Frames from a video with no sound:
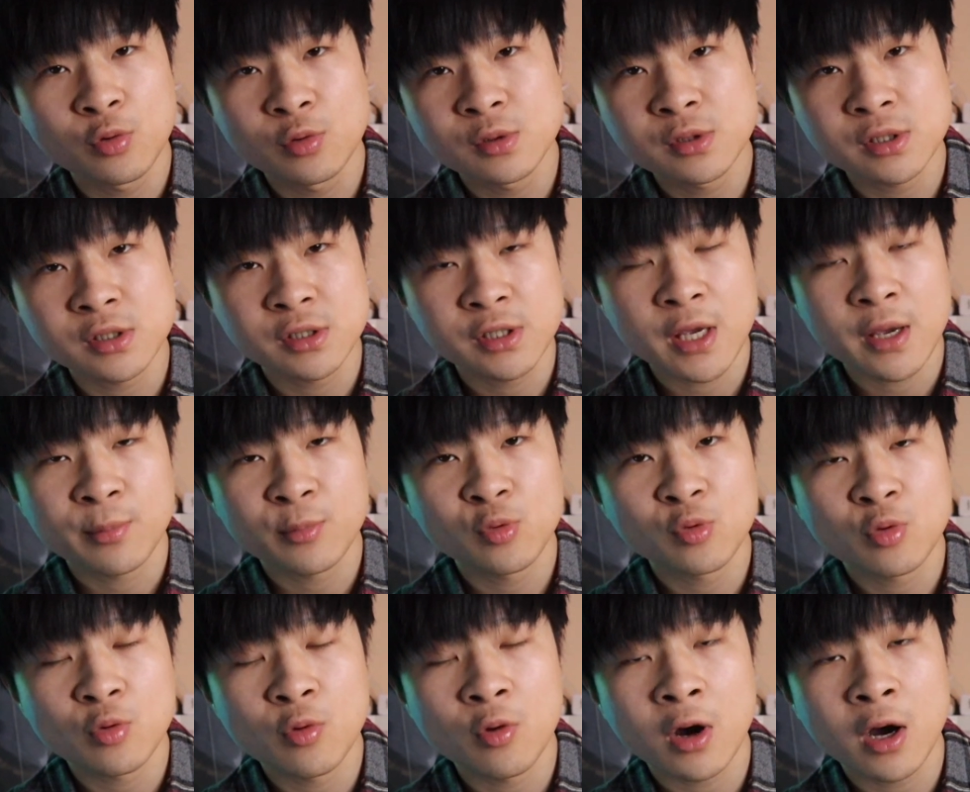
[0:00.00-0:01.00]
胡子也不
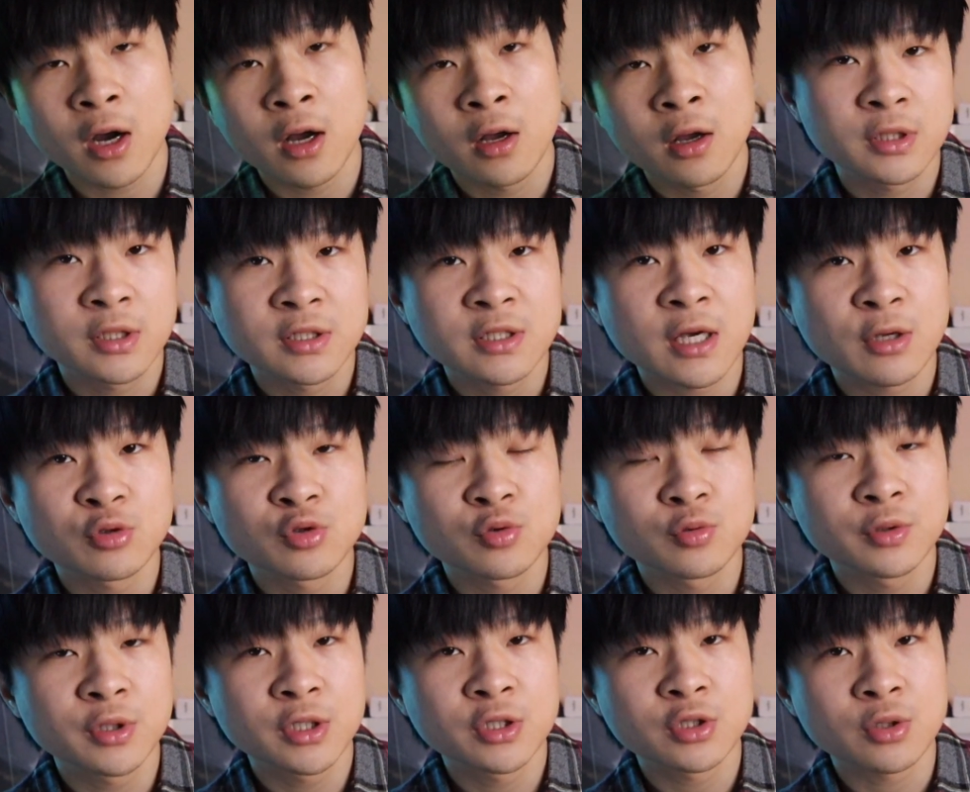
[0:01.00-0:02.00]
刮，营造
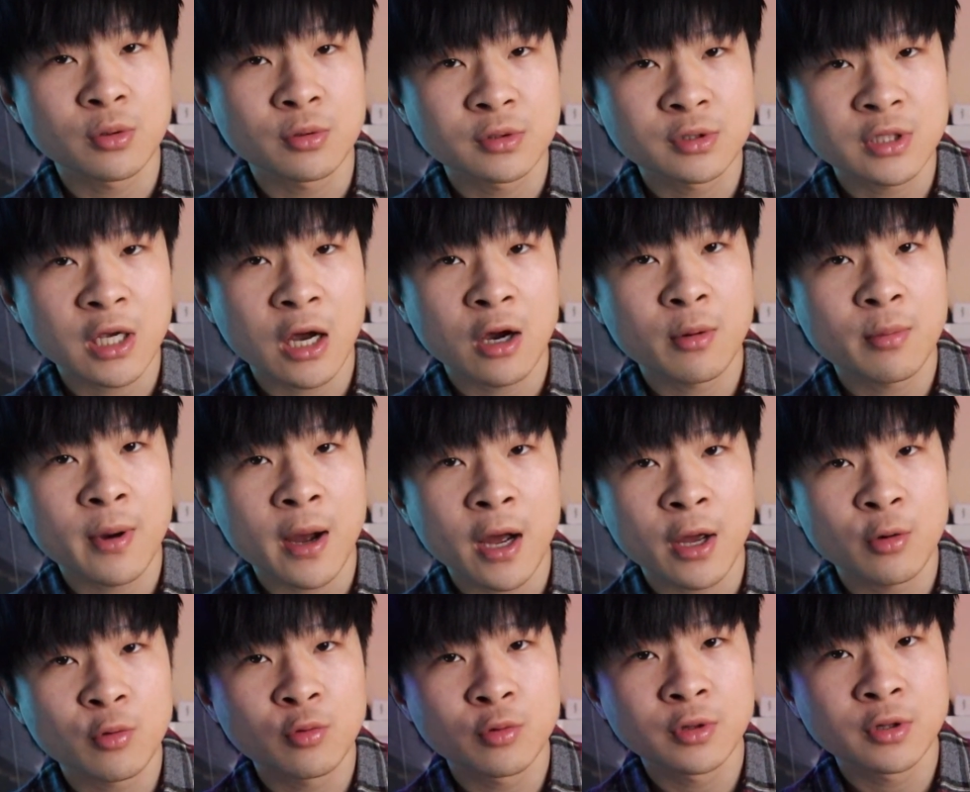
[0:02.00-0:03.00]
出一种潮
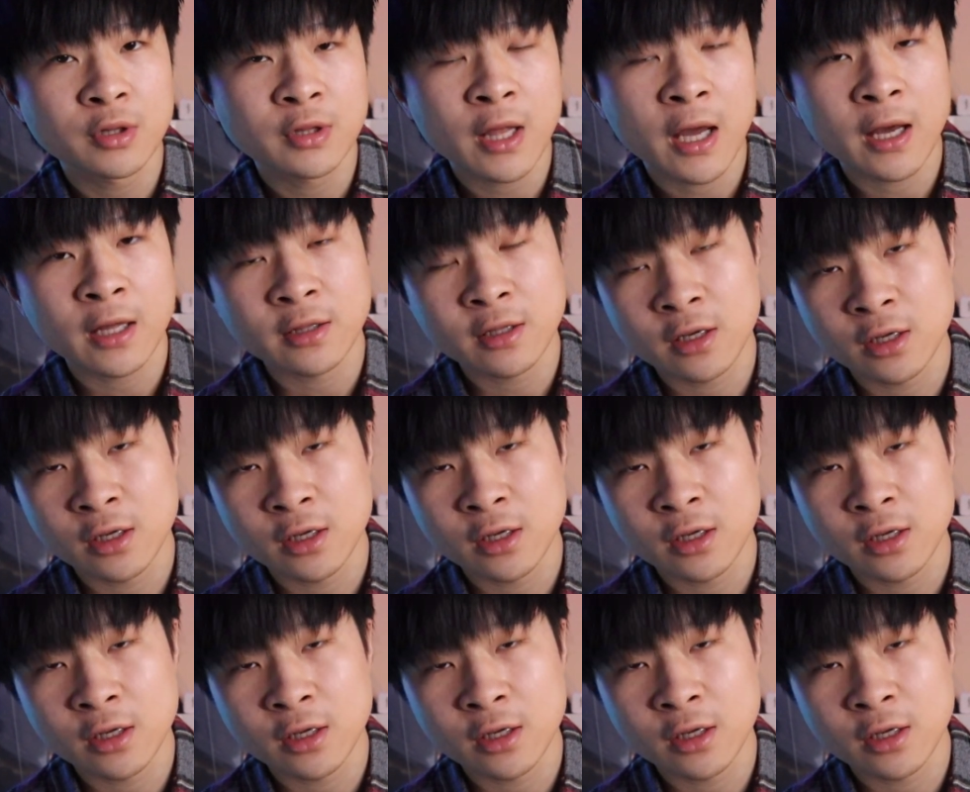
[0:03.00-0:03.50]
牌混搭